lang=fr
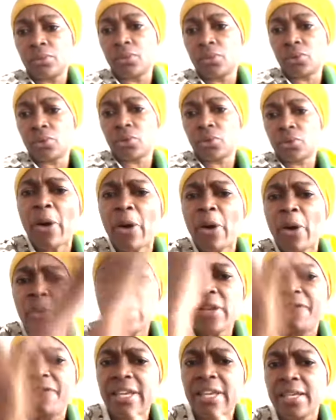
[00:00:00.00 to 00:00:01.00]
Tu sais pas où
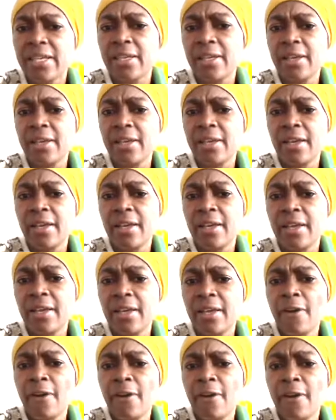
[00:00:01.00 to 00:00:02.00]
il vit. Foutez la
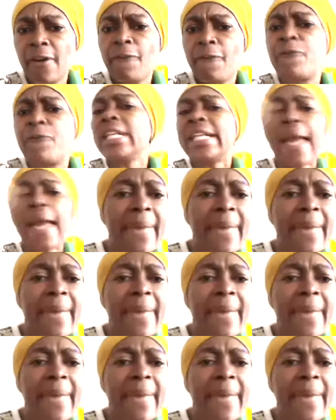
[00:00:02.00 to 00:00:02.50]
merde chez lui.